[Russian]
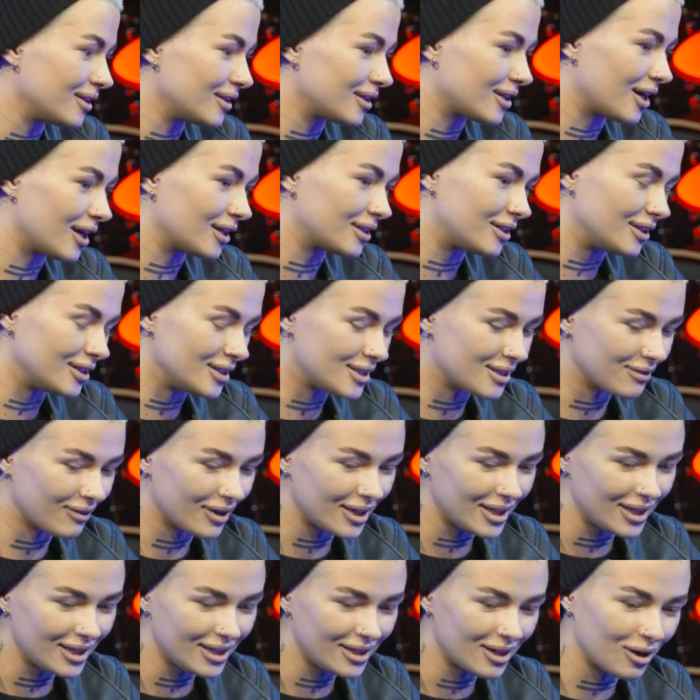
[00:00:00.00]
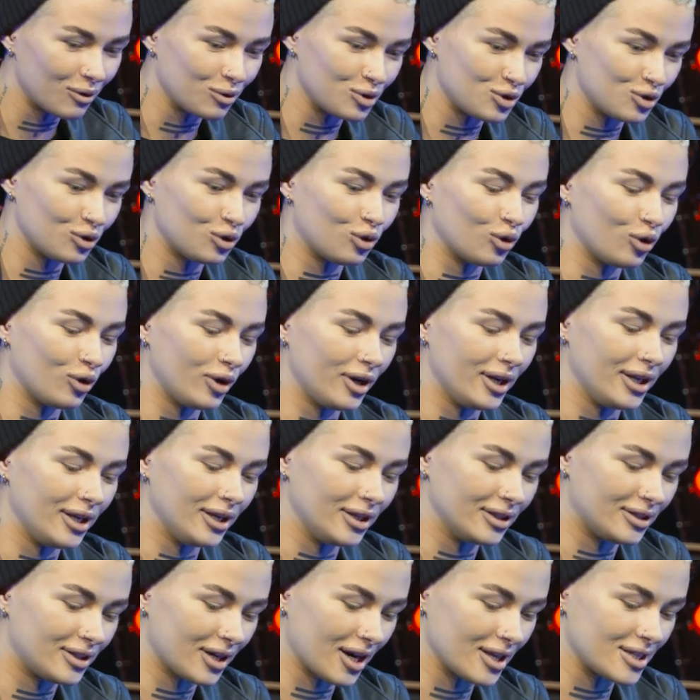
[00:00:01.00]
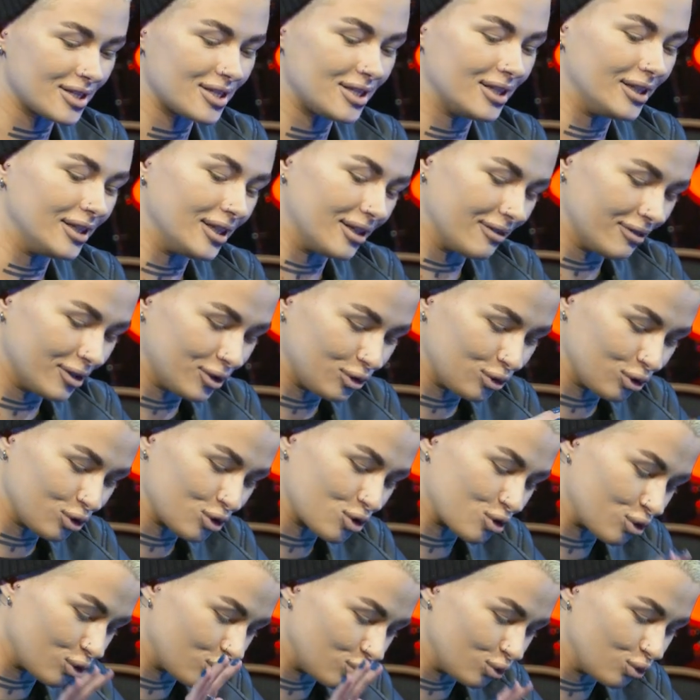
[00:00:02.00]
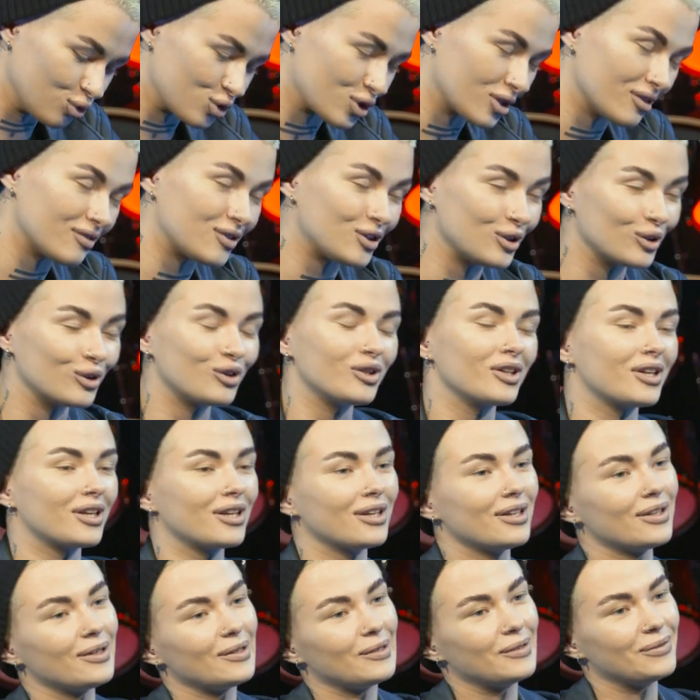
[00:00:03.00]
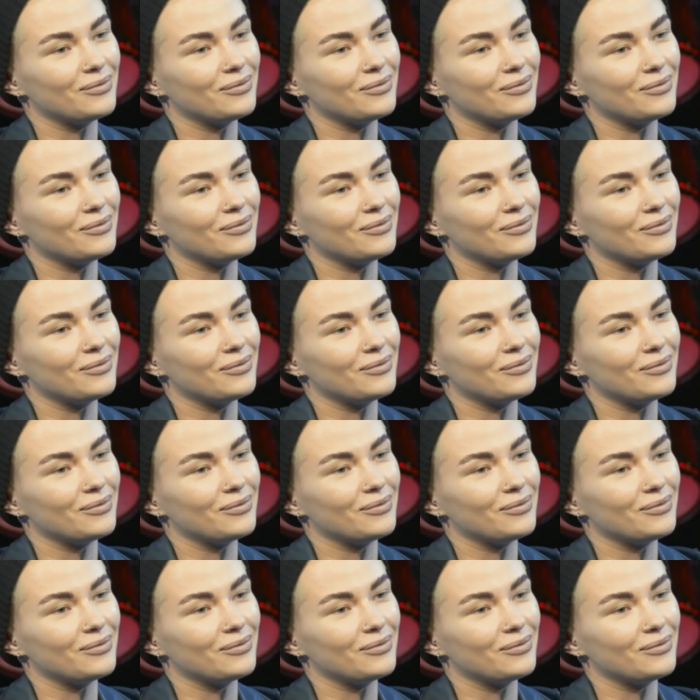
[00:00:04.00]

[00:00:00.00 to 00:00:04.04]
как-то и своей аудитории транслировать то, что нужно все-таки